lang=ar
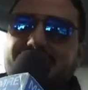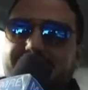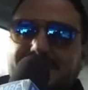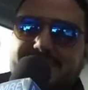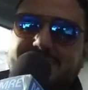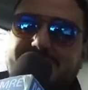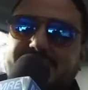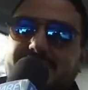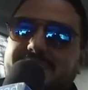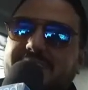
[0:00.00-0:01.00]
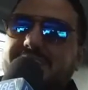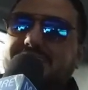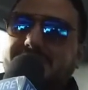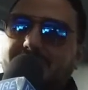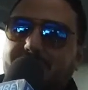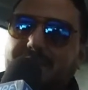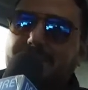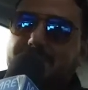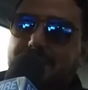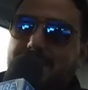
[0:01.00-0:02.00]
السر ديال هذه الاستضافه
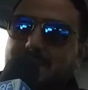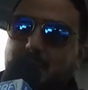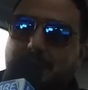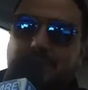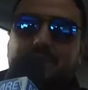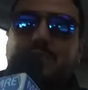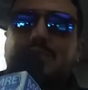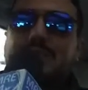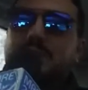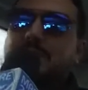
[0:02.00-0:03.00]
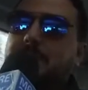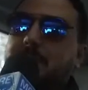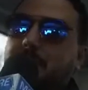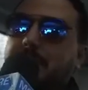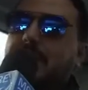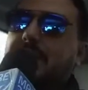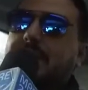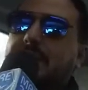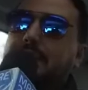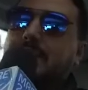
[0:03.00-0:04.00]
ان هذوك الاطفال كي
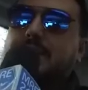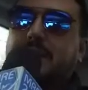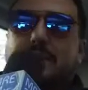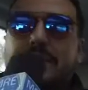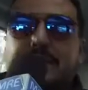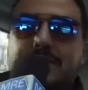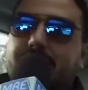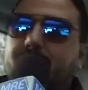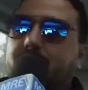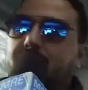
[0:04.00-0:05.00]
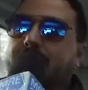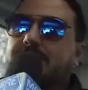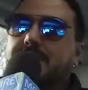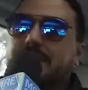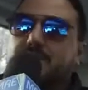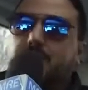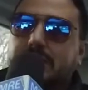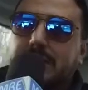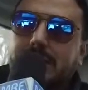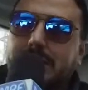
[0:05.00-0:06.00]
بهذيك البراءه ديالهم بهذيك لا
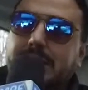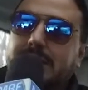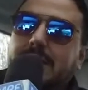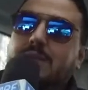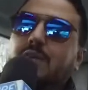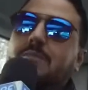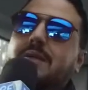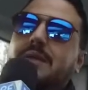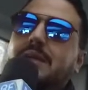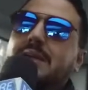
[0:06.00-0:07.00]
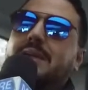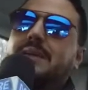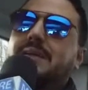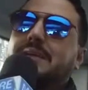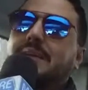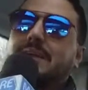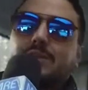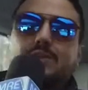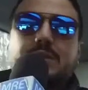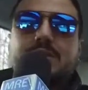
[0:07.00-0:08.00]
سبونتانيتي ديالهم آه،
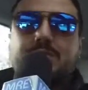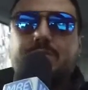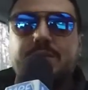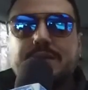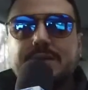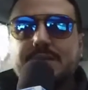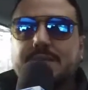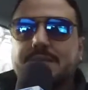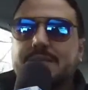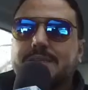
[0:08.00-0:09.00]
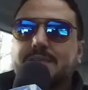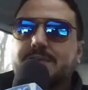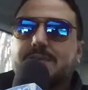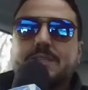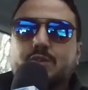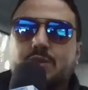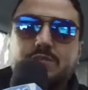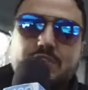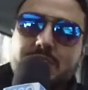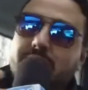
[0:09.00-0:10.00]
كيخرجوا لك دي فوا آه، كتسولهم
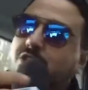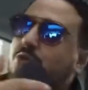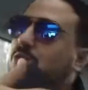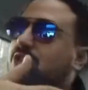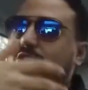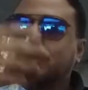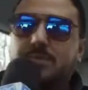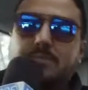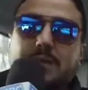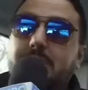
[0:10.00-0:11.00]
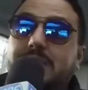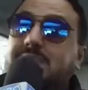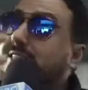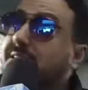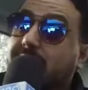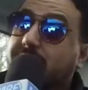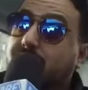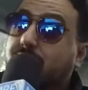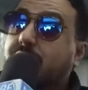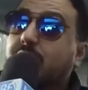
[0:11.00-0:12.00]
شي اسئله كيجاوبوك شي اجوبه ما
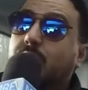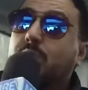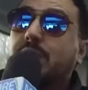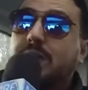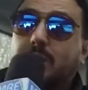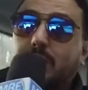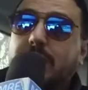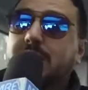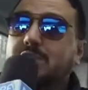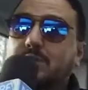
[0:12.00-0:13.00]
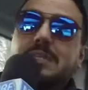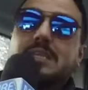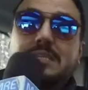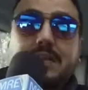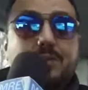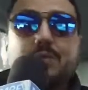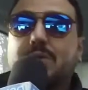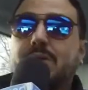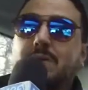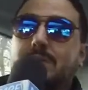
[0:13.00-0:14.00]
كتنتظرهاش وكيخلقوا واحد الجو ديال الضحك
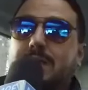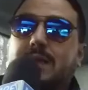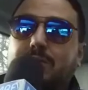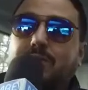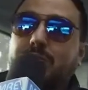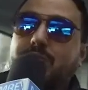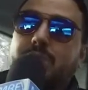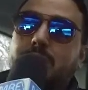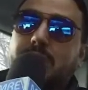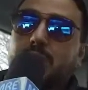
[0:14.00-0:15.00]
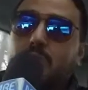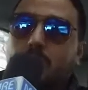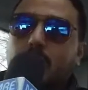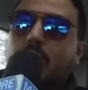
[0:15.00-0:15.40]
والمرح في البلاطو